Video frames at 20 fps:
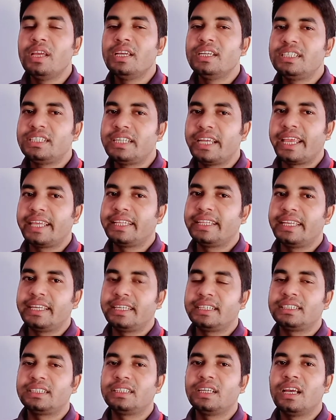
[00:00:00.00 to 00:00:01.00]
সেই দেশ
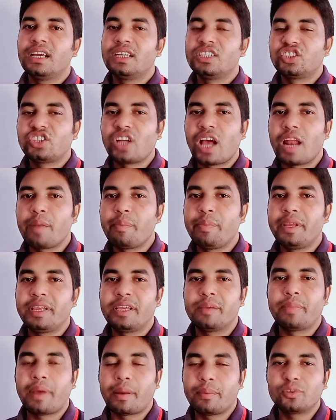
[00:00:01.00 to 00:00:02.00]
সার্বিক
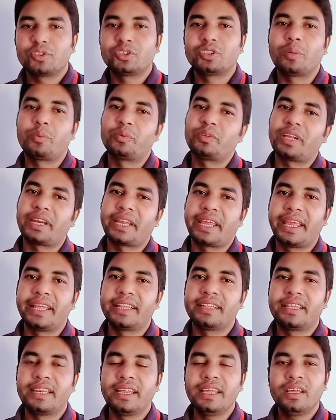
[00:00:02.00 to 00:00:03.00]
ব্যবস্থাপনার
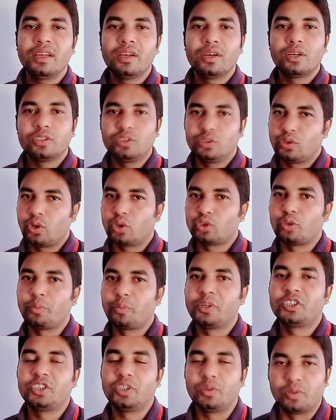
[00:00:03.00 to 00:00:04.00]
ক্ষেত্রে তত
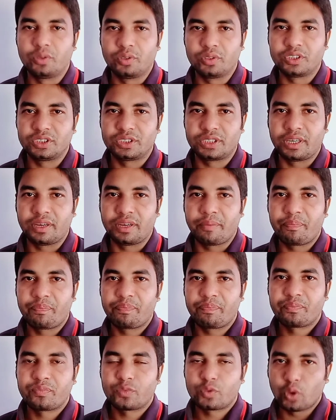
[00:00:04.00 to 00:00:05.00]
বেশি উন্নতিশীল
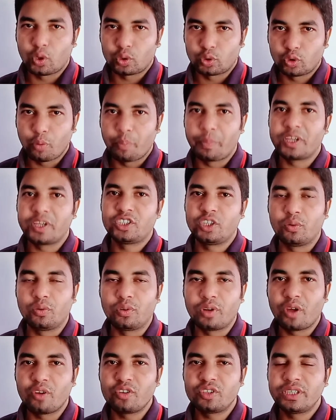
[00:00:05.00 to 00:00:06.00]
তত বেশি
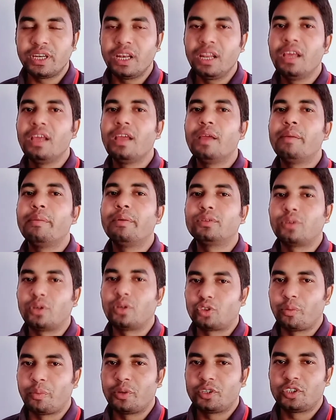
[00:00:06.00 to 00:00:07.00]
উন্নয়নশীল এবং তত
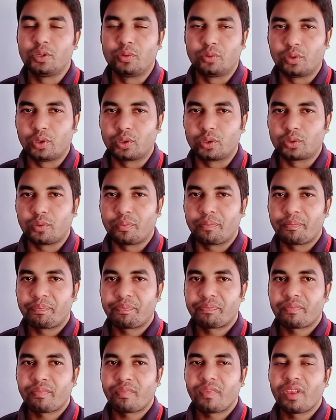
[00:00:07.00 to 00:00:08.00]
বেশি উন্নত
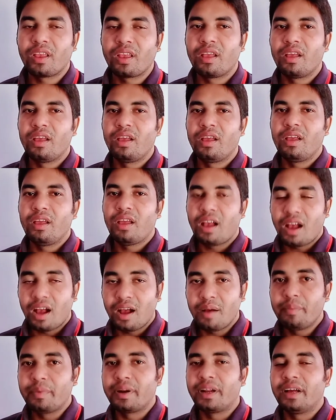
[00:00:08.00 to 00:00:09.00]

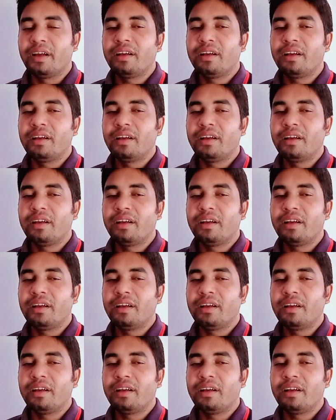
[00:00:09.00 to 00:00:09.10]
আমরা